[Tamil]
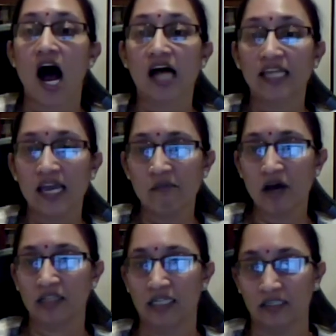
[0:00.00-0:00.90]
அதே
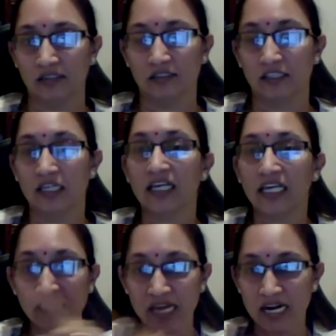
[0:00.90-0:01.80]
மாதிரி
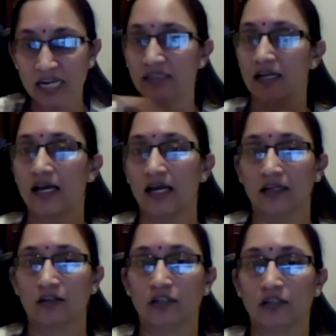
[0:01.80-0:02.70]
இந்த இடத்துல
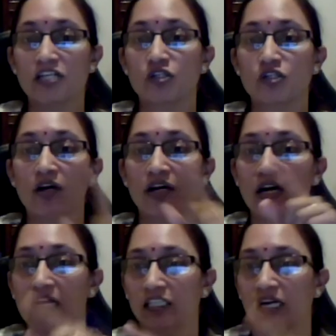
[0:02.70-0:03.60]
நீ சொல்ற
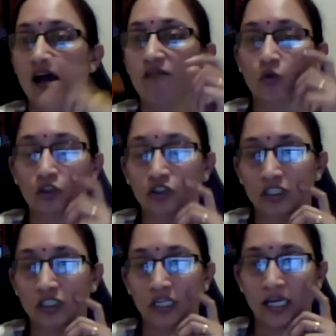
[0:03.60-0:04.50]
லட்சணாவை
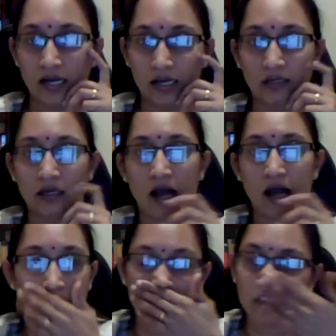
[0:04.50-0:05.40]
ஒத்துண்டேன்னா
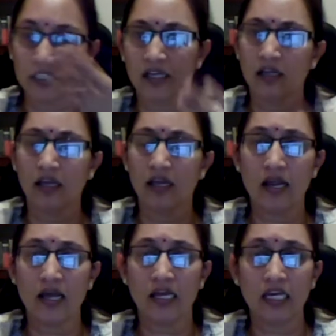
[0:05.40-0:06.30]
அங்க வந்து
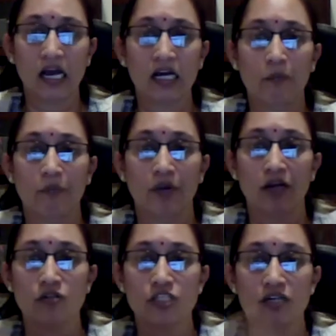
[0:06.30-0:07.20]
இல்ல நீ அங்க
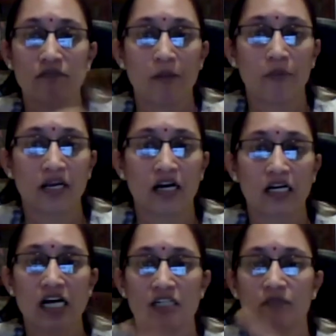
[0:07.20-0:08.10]
பிரயோஜனம் எப்படி
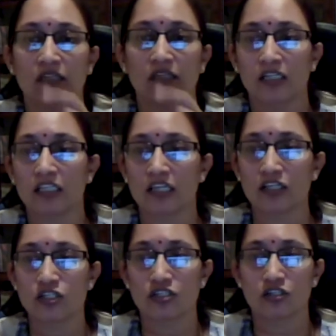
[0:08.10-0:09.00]
கங்கா சப்தத்துல இருந்து
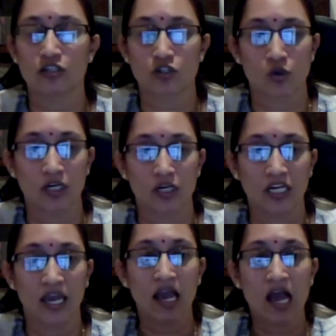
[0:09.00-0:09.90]
தெரிஞ்சதுன்னு
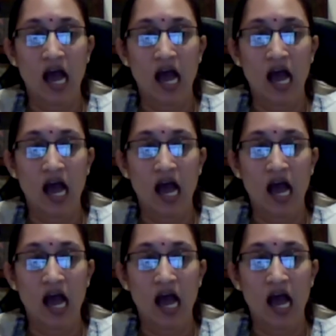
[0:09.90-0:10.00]
சொன்னியே